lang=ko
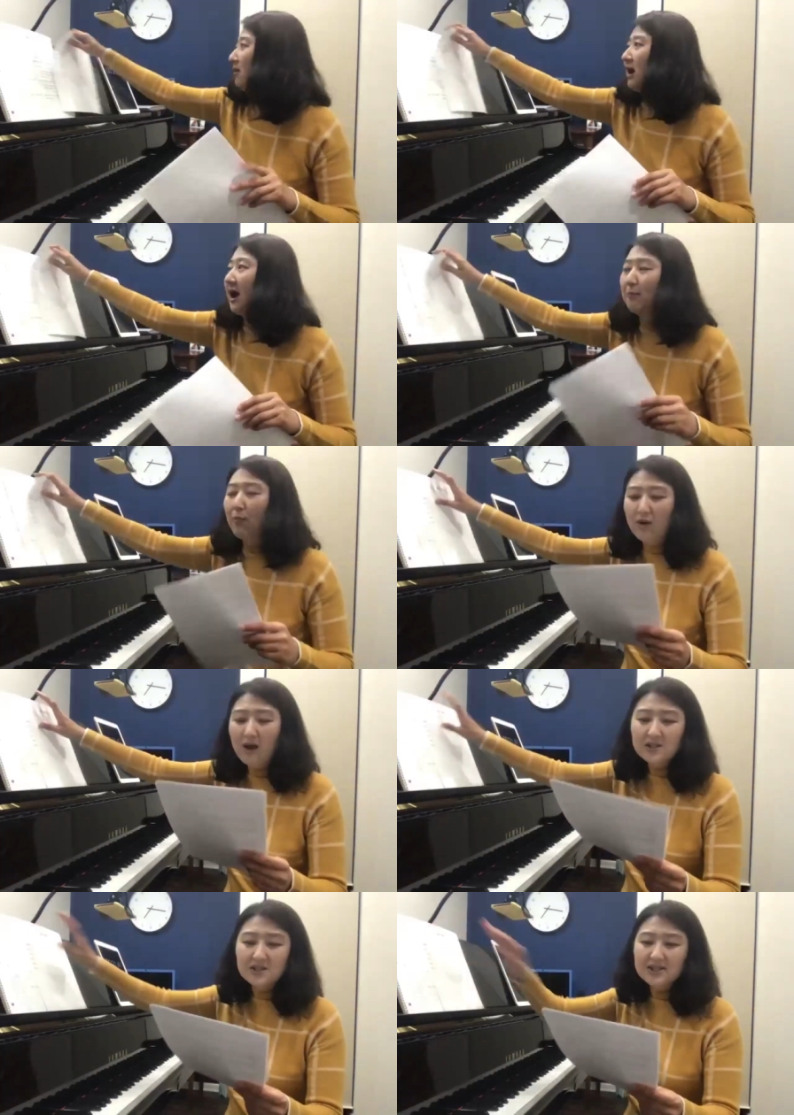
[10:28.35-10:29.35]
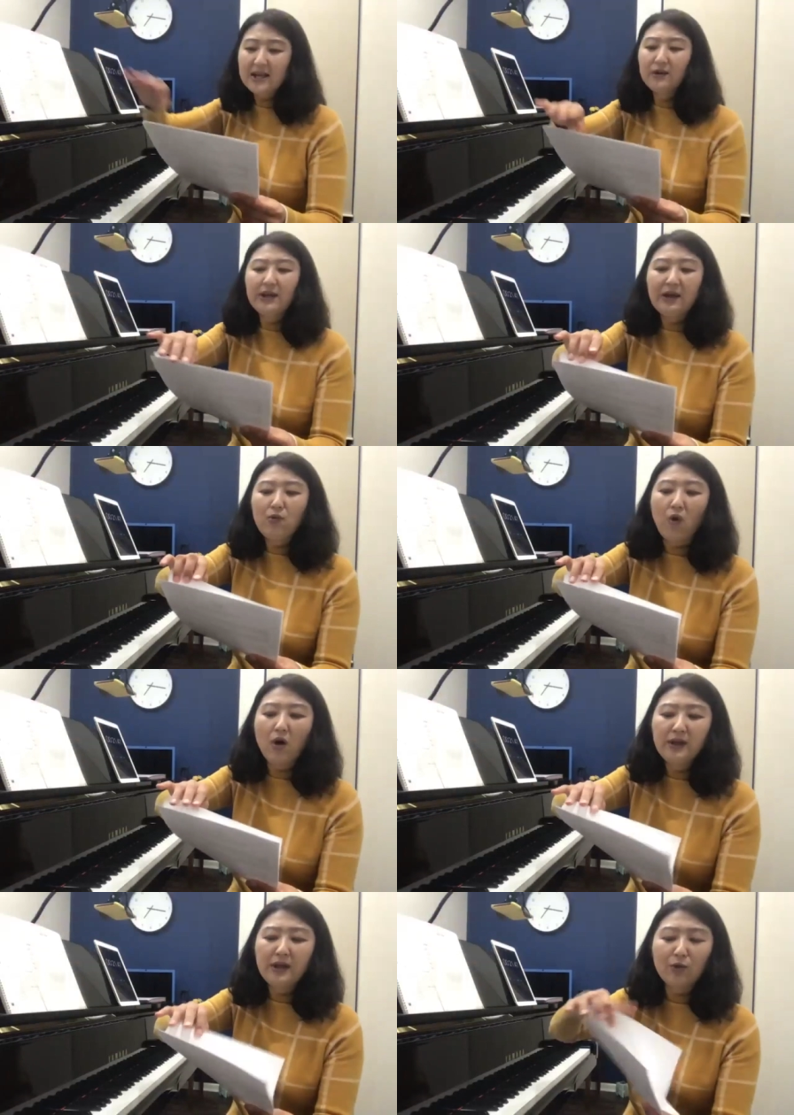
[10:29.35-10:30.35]
악보가 사이 리딩
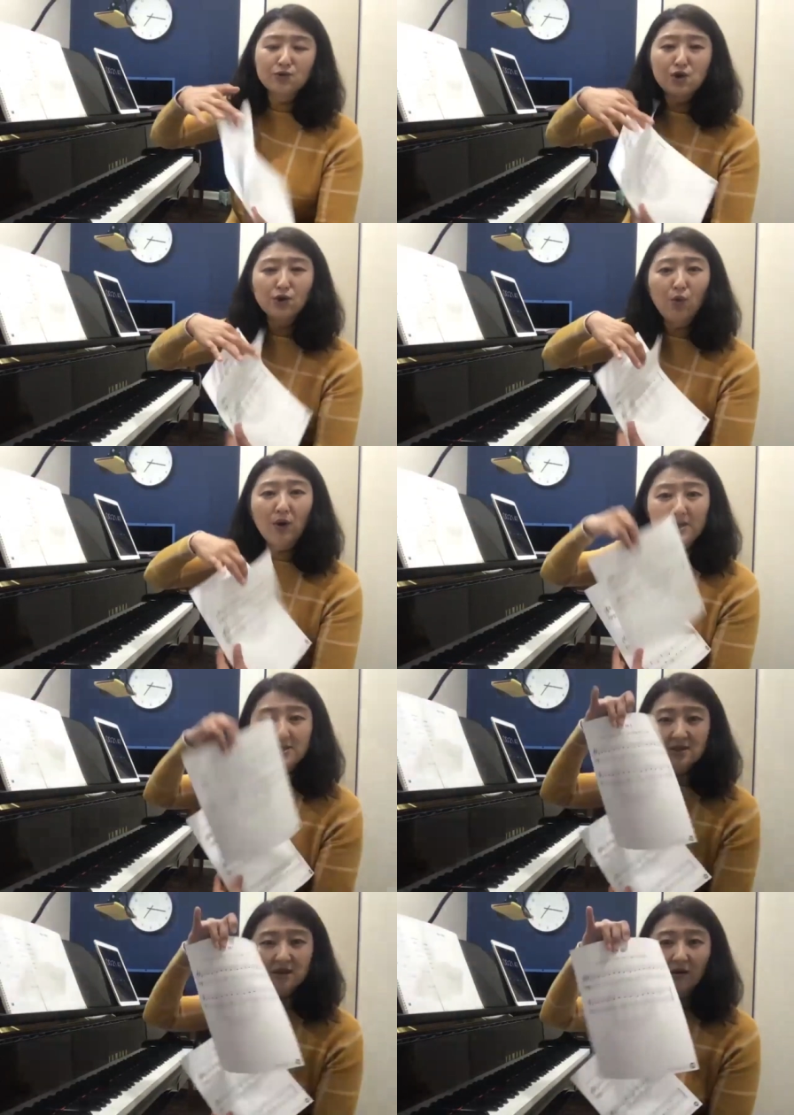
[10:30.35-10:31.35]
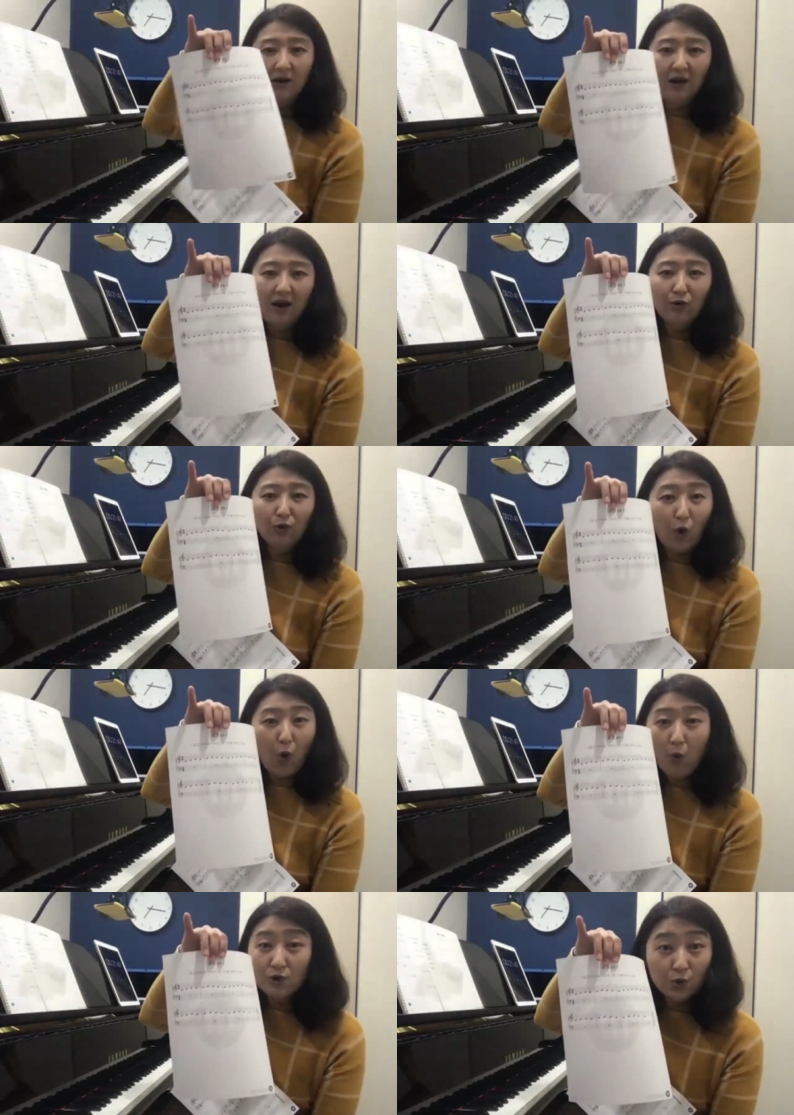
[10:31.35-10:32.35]
원이라고 초견 원이 있어요. 아이고
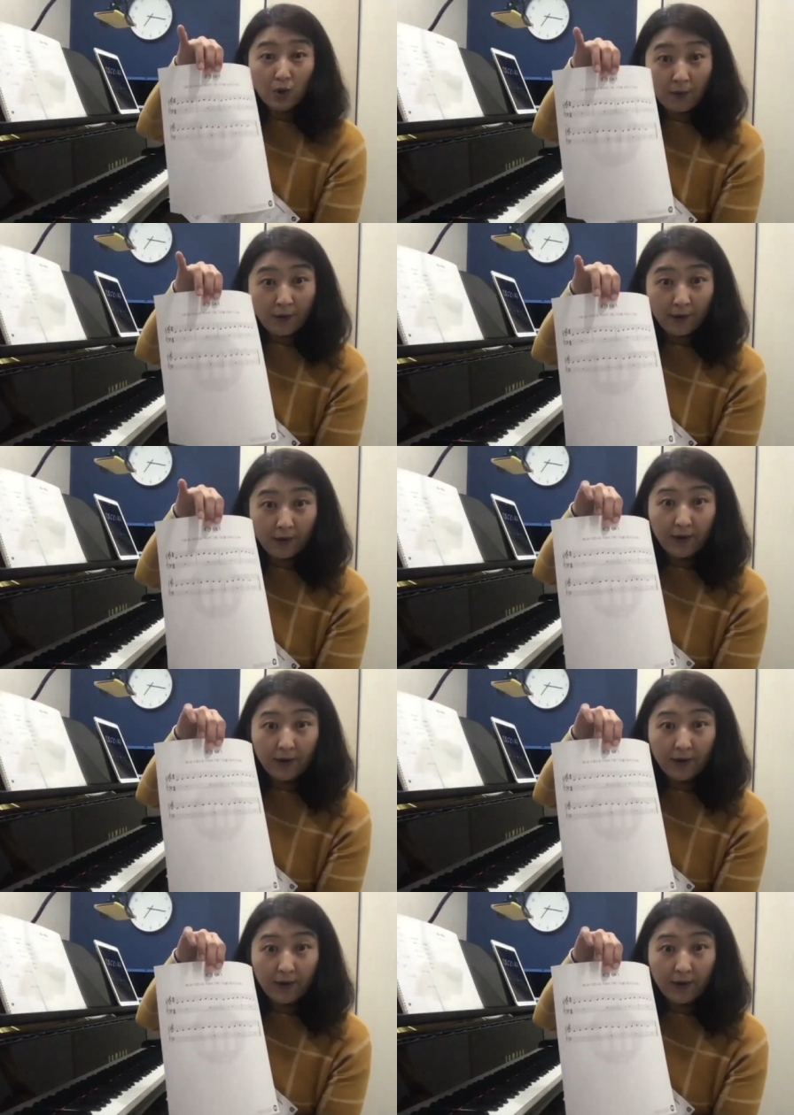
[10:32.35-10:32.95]
너무 쉬워 보여요.